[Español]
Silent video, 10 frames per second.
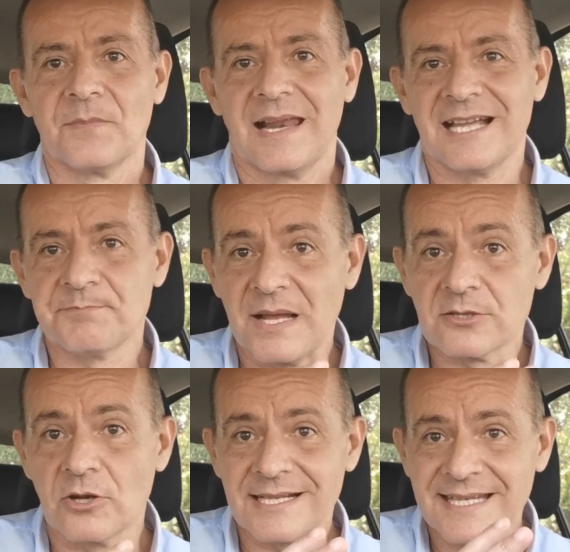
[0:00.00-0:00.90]
las
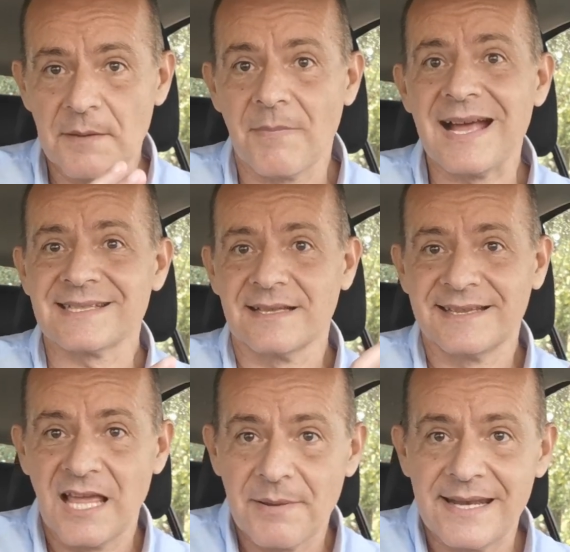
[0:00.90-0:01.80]
personas que más
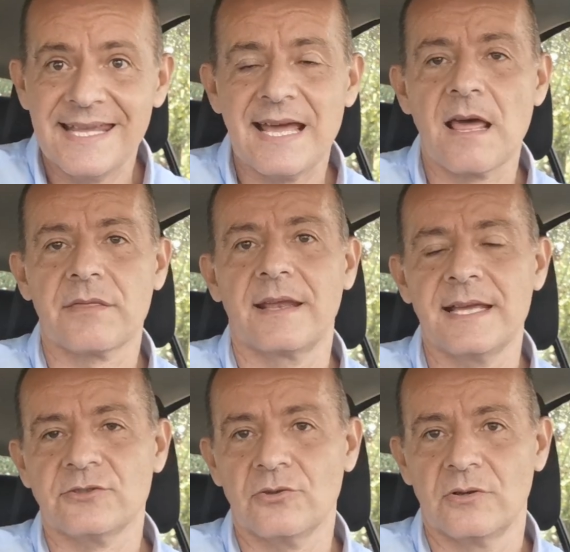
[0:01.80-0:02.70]
deberían hacer
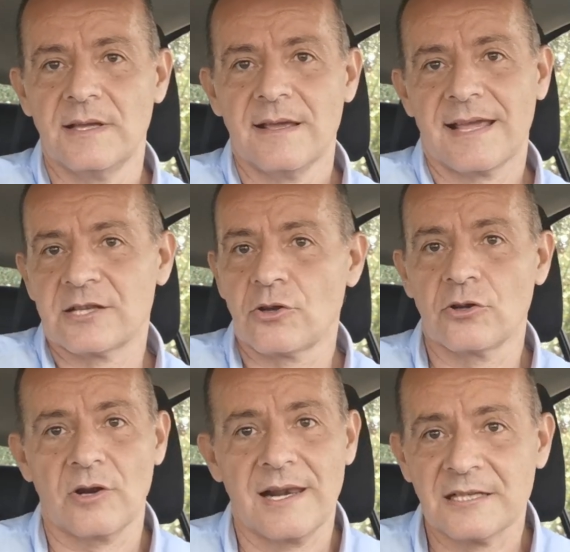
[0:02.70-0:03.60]
esto, que
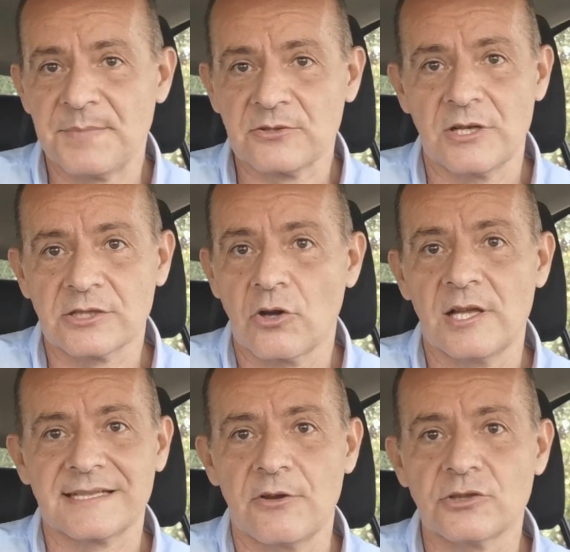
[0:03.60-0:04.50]
son las personas con
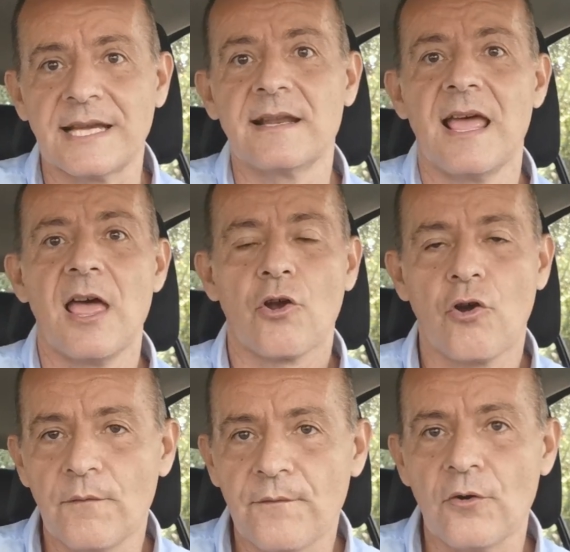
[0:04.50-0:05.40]
las que no están
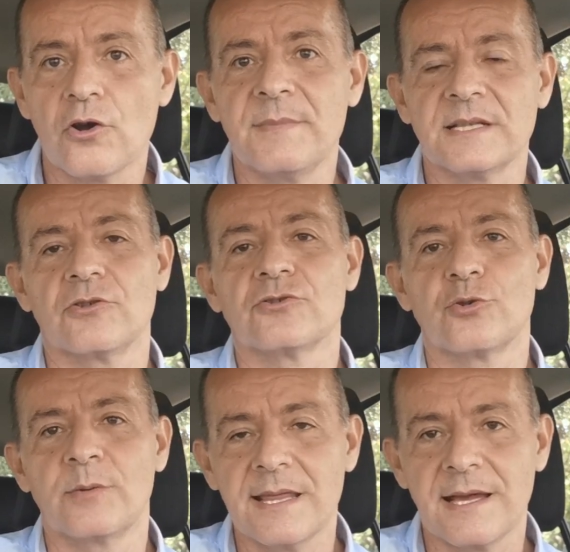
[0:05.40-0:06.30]
conformes con
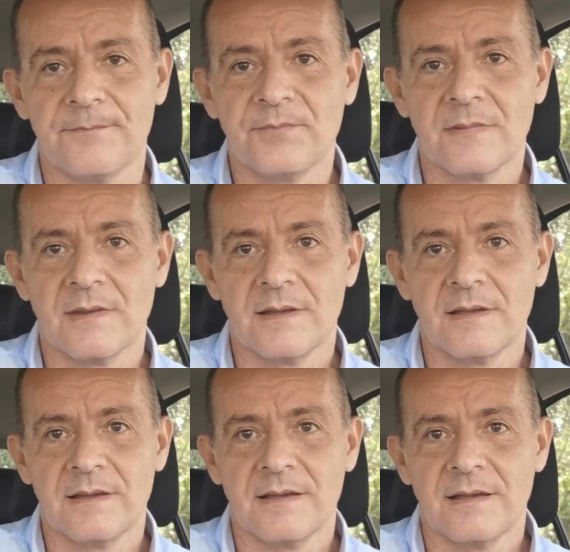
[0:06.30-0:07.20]
su vida,
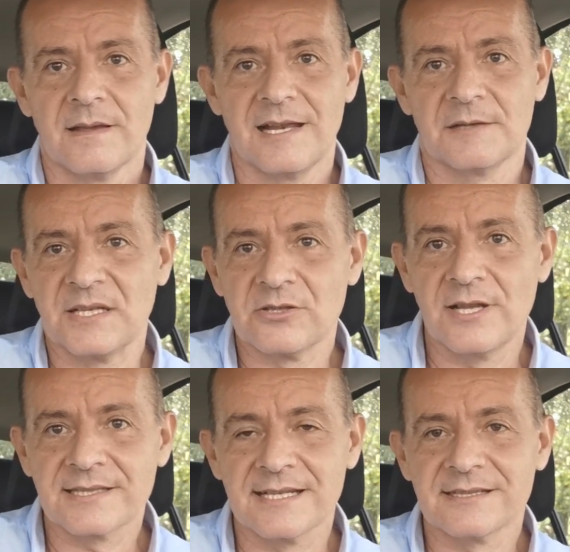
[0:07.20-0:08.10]
las
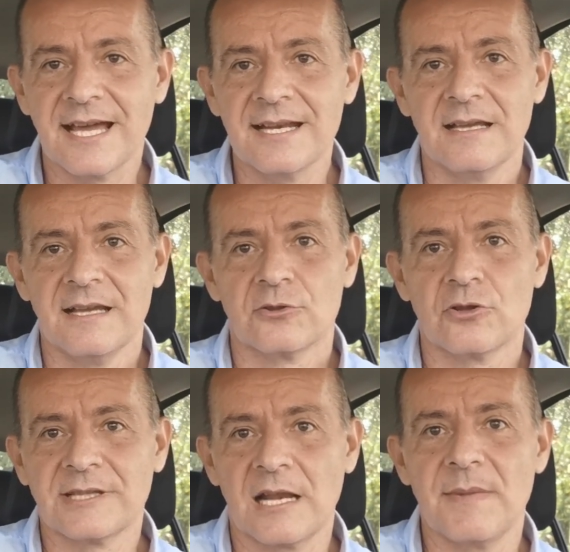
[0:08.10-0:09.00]
personas que están
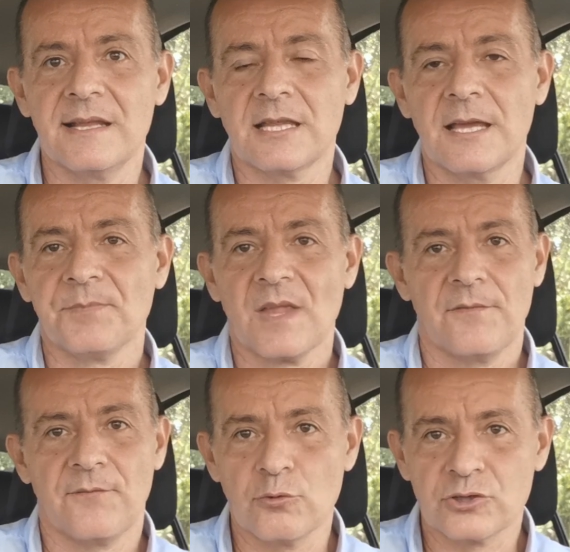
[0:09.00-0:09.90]
totalmente
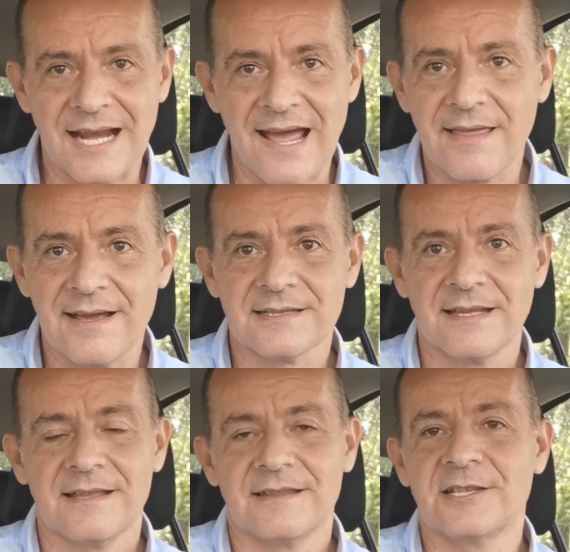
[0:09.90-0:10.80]
frustradas,
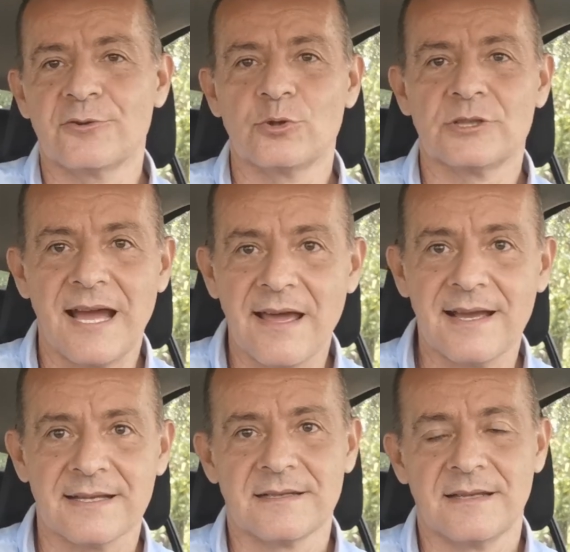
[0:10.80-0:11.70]

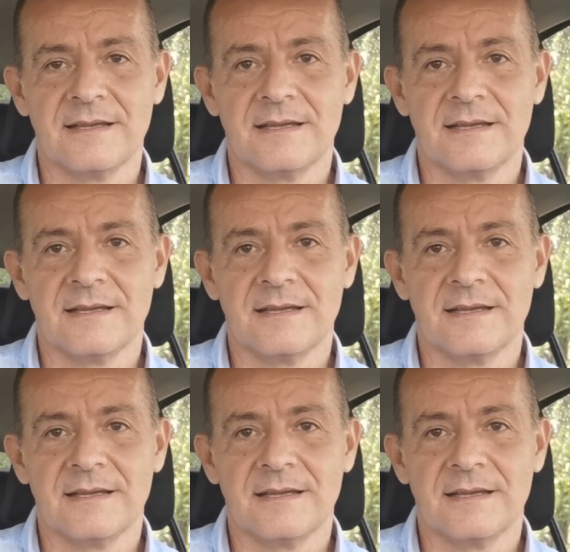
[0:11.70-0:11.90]
disgustadas,